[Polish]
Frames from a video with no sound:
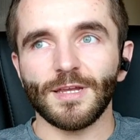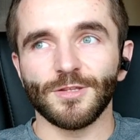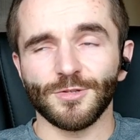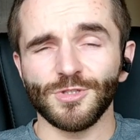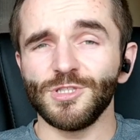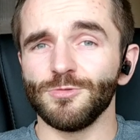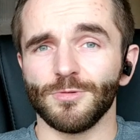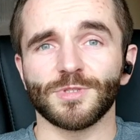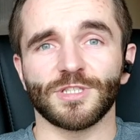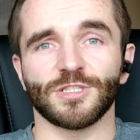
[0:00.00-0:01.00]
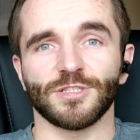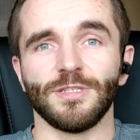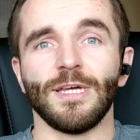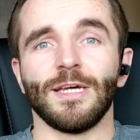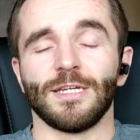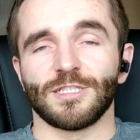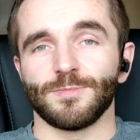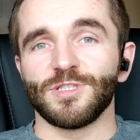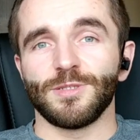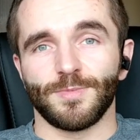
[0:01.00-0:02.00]
no to siłą rzeczy,
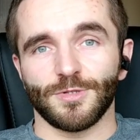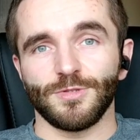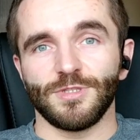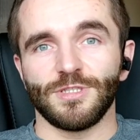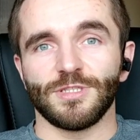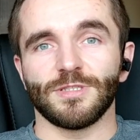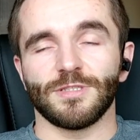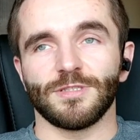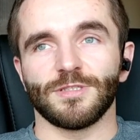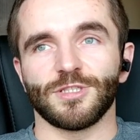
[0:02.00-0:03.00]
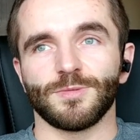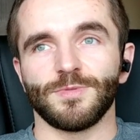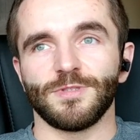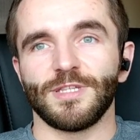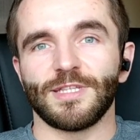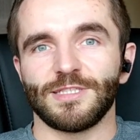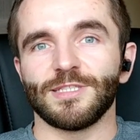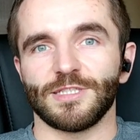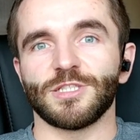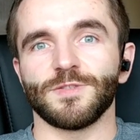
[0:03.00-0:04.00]
żeby się bronić, e, żeby nie dać
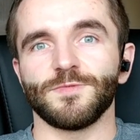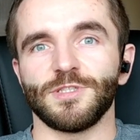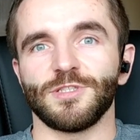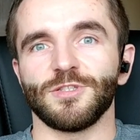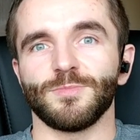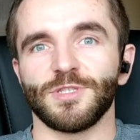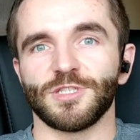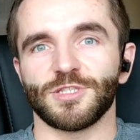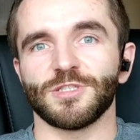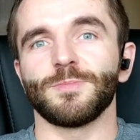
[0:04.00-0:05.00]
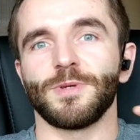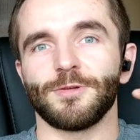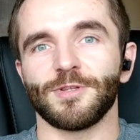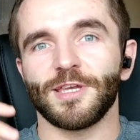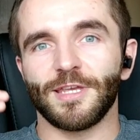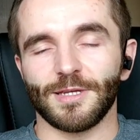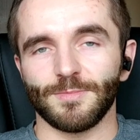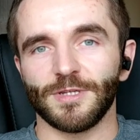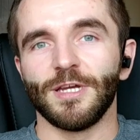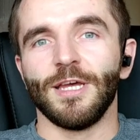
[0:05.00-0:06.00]
się skrzywdzić, no będziesz nabierał takiej
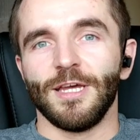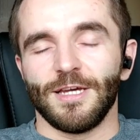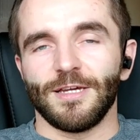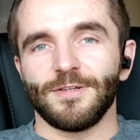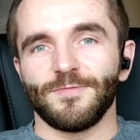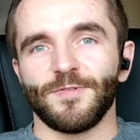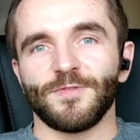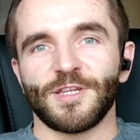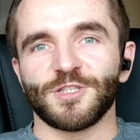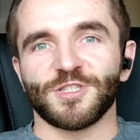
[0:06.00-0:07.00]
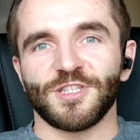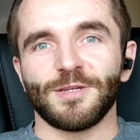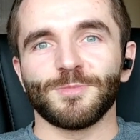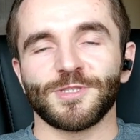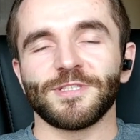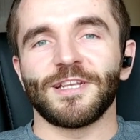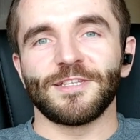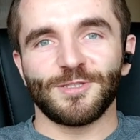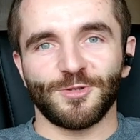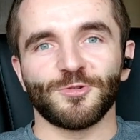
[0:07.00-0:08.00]
jakby e, wewnętrznej,
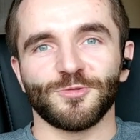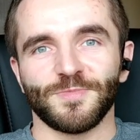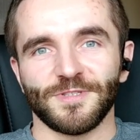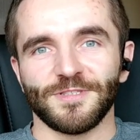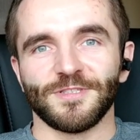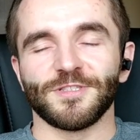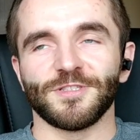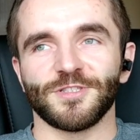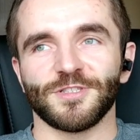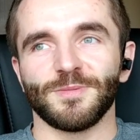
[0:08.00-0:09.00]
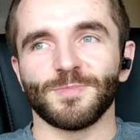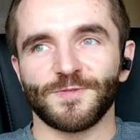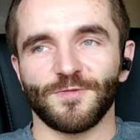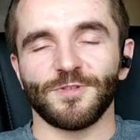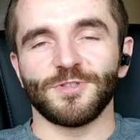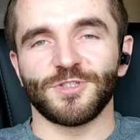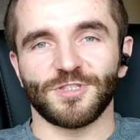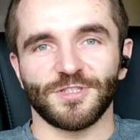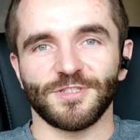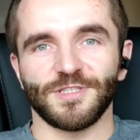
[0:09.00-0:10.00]
emocjonalnej skorupy, e, że nie
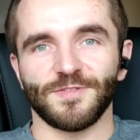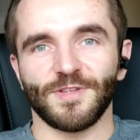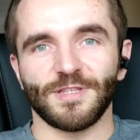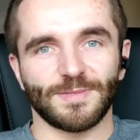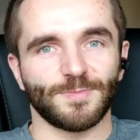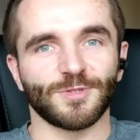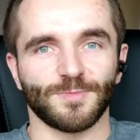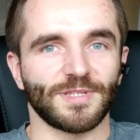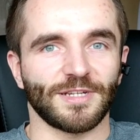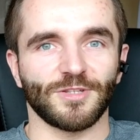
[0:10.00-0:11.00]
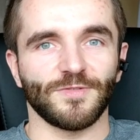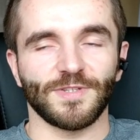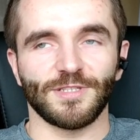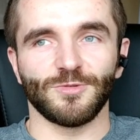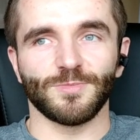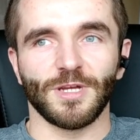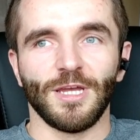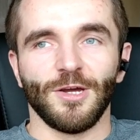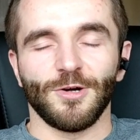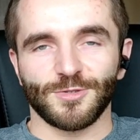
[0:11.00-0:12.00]
pozwolisz się w dany sposób traktować lub
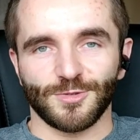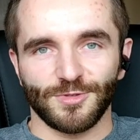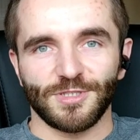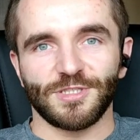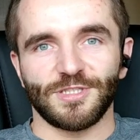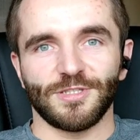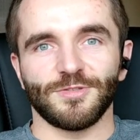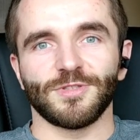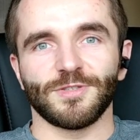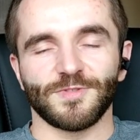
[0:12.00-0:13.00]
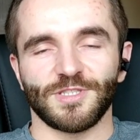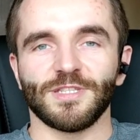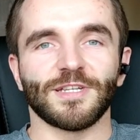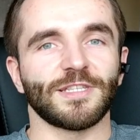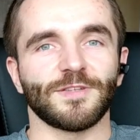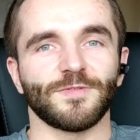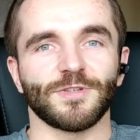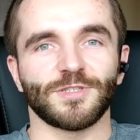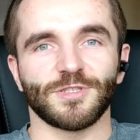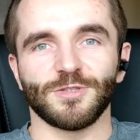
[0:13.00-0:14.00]
odsuniesz się od tych właśnie
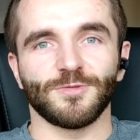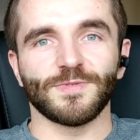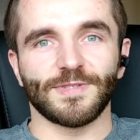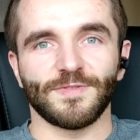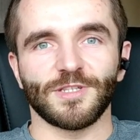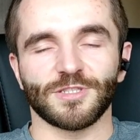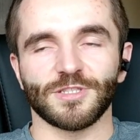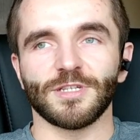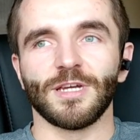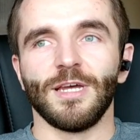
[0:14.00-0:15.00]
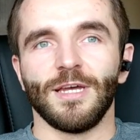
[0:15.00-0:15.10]
negatywnych czynników zewnętrznych,